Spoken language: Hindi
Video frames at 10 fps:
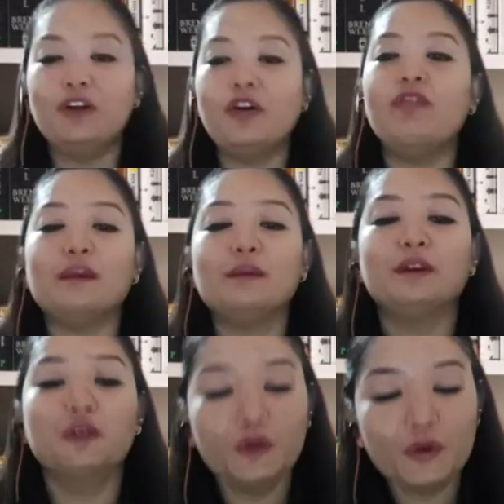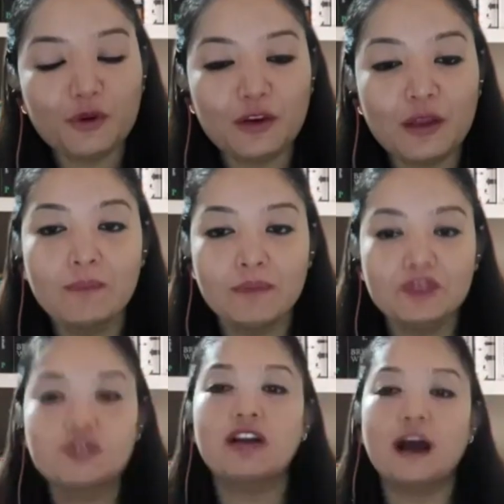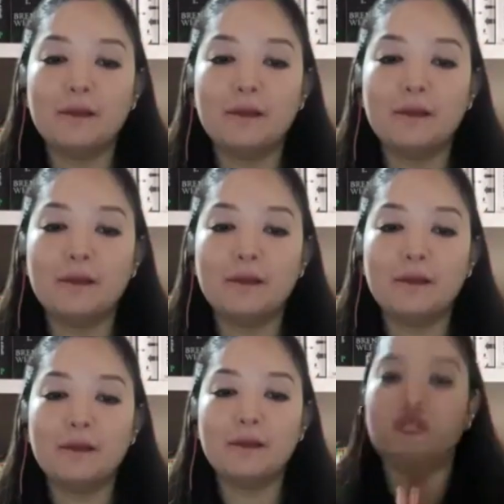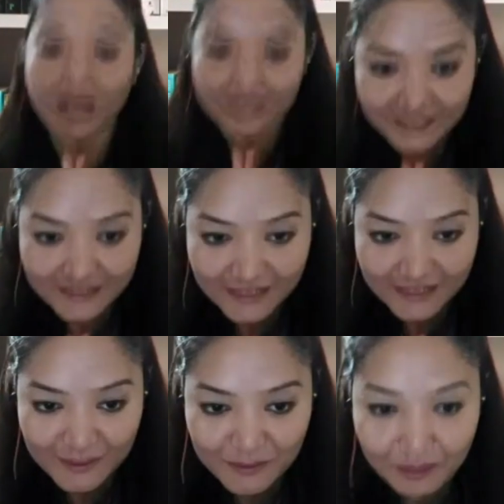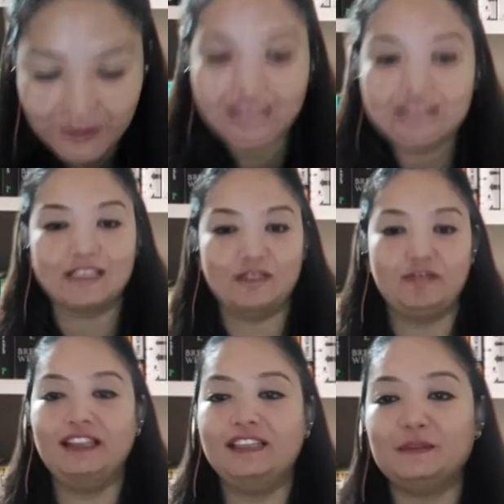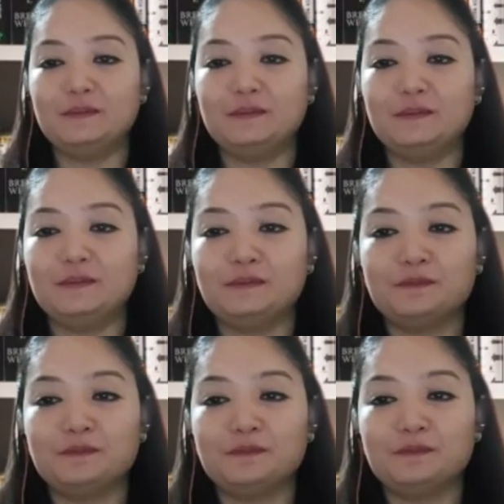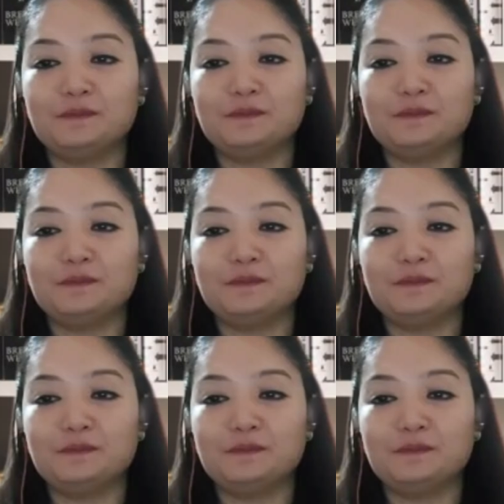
ऑफ एबी गुरुकुल मिस्टर अमित अर्जुन भारद्वाज सर प्लीज सर वेलकम नमस्कार